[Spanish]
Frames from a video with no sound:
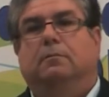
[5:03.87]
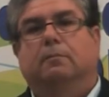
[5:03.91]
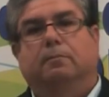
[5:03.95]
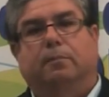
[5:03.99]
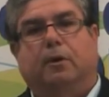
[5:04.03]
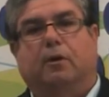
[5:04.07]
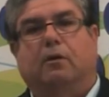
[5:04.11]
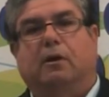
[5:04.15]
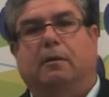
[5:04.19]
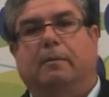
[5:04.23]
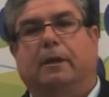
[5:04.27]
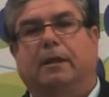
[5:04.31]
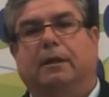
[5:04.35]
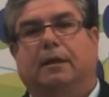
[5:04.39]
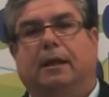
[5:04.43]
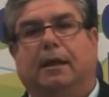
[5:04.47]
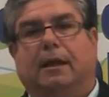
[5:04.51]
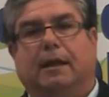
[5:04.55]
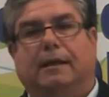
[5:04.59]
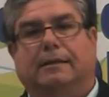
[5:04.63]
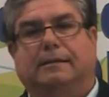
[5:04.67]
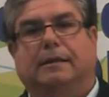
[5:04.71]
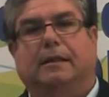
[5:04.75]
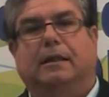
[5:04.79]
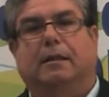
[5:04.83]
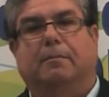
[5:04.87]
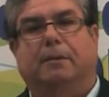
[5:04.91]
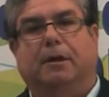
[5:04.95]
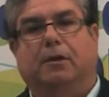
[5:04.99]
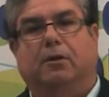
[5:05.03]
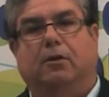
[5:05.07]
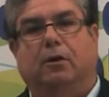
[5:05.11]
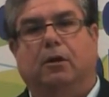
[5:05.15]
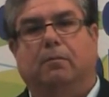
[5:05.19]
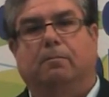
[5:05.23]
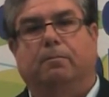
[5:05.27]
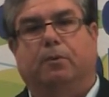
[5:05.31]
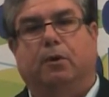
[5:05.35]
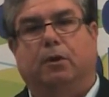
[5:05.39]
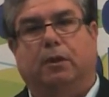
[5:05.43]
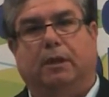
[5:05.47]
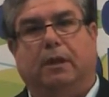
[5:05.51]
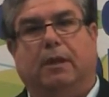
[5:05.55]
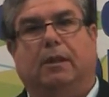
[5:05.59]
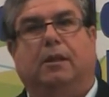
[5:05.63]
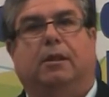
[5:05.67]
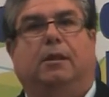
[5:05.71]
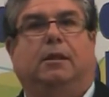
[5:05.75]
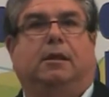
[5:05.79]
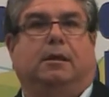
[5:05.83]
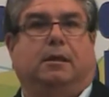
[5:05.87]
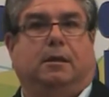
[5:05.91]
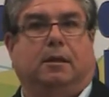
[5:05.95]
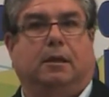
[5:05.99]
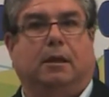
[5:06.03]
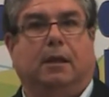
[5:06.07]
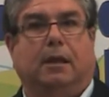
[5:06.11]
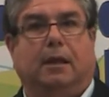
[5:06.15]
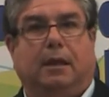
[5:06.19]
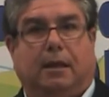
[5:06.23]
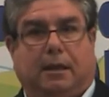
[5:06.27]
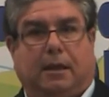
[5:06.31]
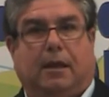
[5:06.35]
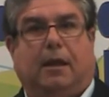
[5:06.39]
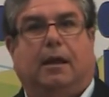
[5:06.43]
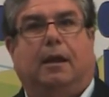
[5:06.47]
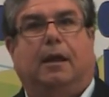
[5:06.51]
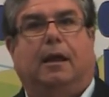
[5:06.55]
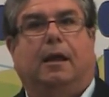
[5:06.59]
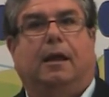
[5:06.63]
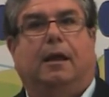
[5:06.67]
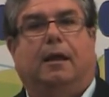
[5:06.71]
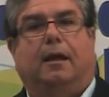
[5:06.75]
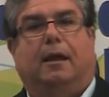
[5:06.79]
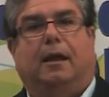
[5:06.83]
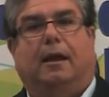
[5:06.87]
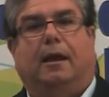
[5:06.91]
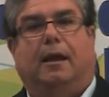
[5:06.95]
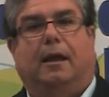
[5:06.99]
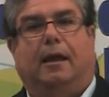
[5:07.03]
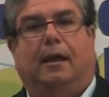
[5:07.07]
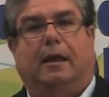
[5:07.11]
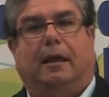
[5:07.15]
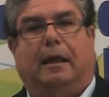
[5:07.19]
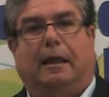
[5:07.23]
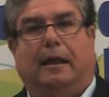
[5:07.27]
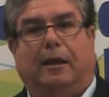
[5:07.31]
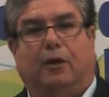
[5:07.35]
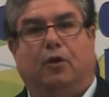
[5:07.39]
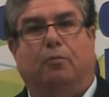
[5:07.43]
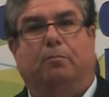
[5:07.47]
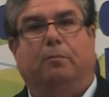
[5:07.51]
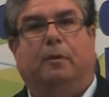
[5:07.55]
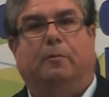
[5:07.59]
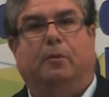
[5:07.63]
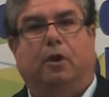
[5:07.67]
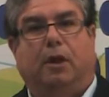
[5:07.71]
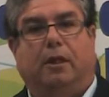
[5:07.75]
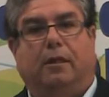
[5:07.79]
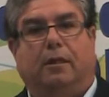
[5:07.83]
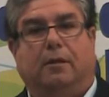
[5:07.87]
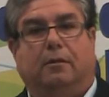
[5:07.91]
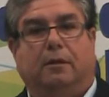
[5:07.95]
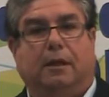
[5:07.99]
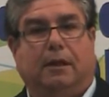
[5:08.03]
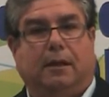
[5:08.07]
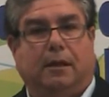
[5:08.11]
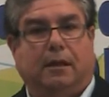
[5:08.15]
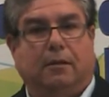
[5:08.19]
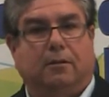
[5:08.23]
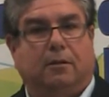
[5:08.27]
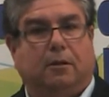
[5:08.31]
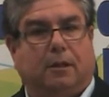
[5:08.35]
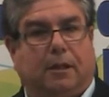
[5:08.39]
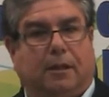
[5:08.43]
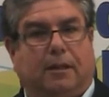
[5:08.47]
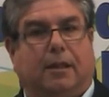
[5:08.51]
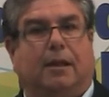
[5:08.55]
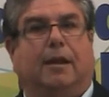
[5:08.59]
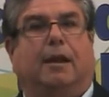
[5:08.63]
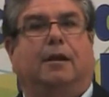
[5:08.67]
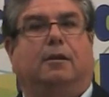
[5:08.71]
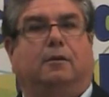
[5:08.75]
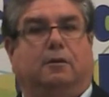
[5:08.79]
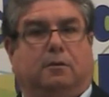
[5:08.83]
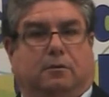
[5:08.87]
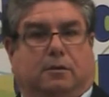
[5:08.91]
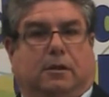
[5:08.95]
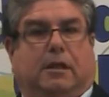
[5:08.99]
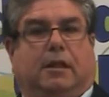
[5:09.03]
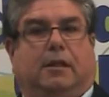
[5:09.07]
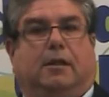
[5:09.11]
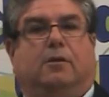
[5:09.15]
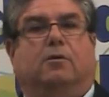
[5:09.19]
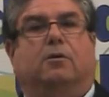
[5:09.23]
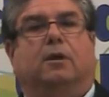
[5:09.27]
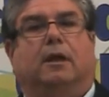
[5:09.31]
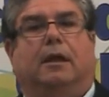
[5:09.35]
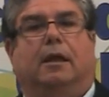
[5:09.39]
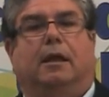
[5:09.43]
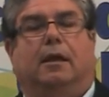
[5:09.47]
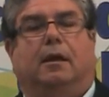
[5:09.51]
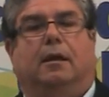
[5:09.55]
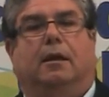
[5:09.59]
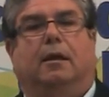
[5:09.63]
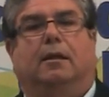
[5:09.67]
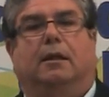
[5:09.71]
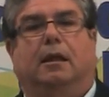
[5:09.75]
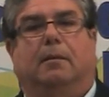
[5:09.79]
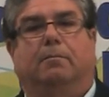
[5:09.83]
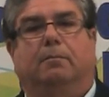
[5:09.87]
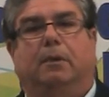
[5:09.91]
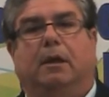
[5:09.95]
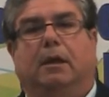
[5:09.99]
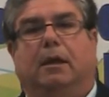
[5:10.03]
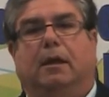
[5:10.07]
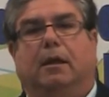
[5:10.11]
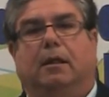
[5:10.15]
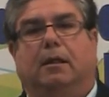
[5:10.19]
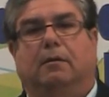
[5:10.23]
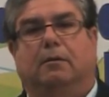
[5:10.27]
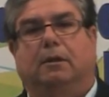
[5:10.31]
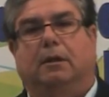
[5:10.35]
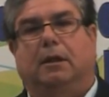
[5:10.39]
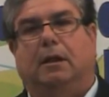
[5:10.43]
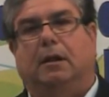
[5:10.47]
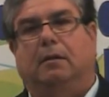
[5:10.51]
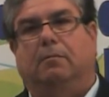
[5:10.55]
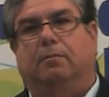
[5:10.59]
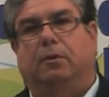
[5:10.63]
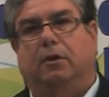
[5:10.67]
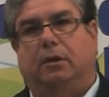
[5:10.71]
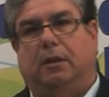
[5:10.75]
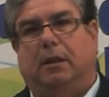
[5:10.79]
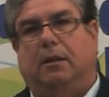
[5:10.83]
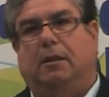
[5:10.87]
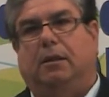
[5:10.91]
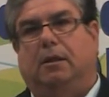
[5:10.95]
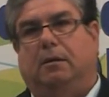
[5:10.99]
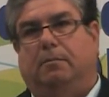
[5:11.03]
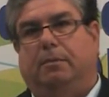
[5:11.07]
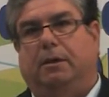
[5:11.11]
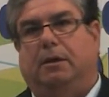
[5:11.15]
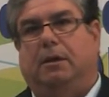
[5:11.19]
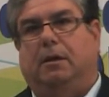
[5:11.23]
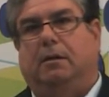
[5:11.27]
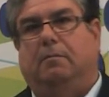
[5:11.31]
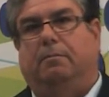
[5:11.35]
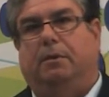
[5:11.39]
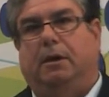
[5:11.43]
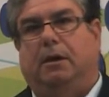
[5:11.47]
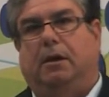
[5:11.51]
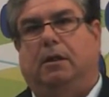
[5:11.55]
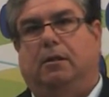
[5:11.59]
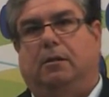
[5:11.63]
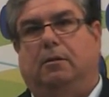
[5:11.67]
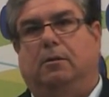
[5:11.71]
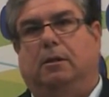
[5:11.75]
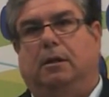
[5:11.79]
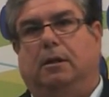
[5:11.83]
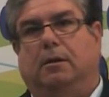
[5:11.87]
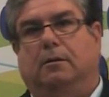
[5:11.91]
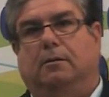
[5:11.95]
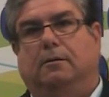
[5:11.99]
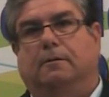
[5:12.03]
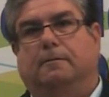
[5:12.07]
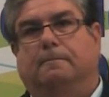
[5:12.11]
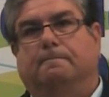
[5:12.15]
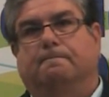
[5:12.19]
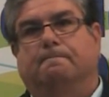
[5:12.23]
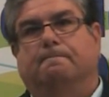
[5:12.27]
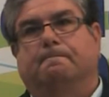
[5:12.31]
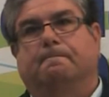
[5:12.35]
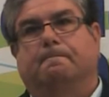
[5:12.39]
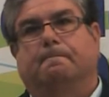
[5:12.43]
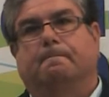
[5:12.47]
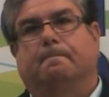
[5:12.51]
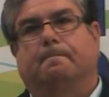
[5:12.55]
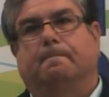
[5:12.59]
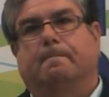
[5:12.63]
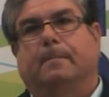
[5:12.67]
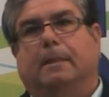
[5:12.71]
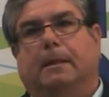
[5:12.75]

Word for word: probablemente casi de mayor importancia que la, que la, que la conmemoración del quinto centenario, ya digo que, también es de vital importancia para, la ciudad. Muchas gracias.